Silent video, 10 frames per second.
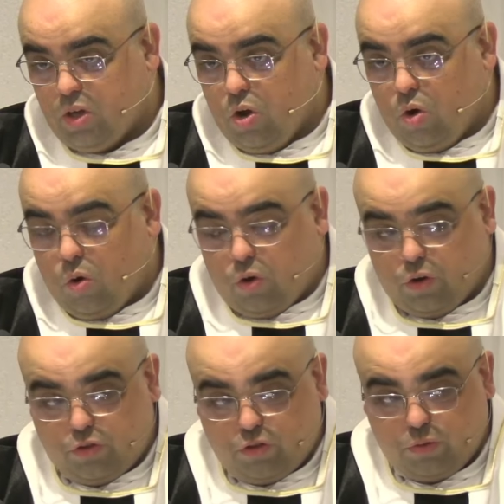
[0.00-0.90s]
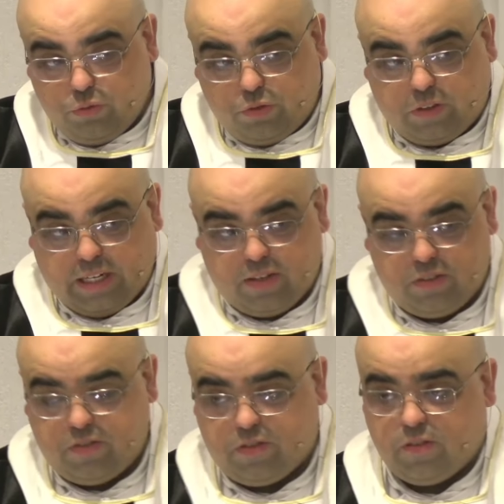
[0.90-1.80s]
Hoje, os
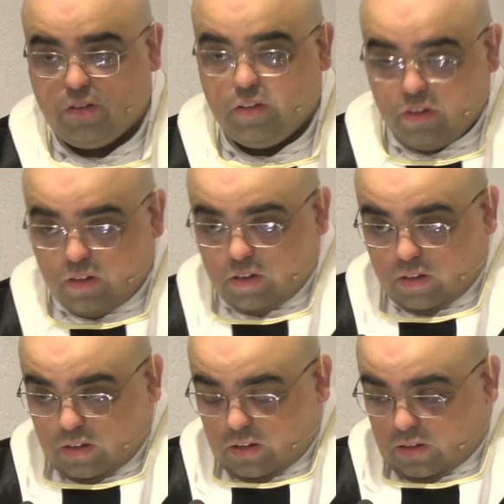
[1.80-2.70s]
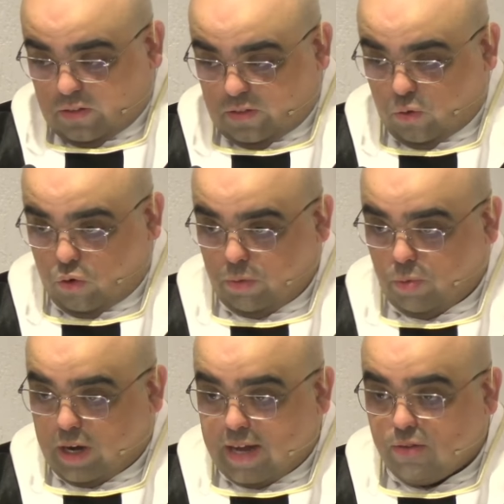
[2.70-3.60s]
três são
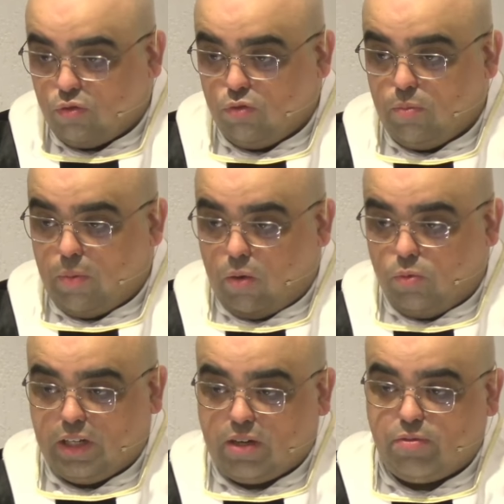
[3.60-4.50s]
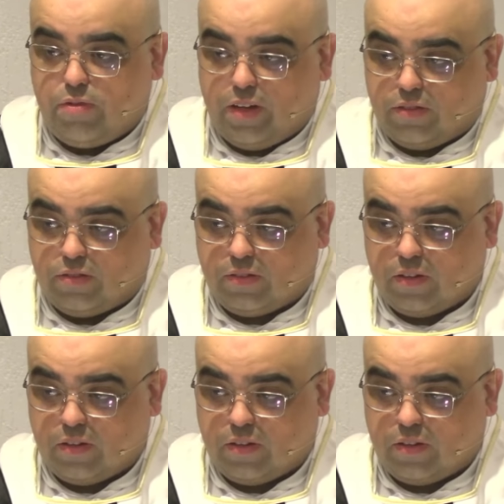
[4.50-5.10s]
comemorados numa única festa.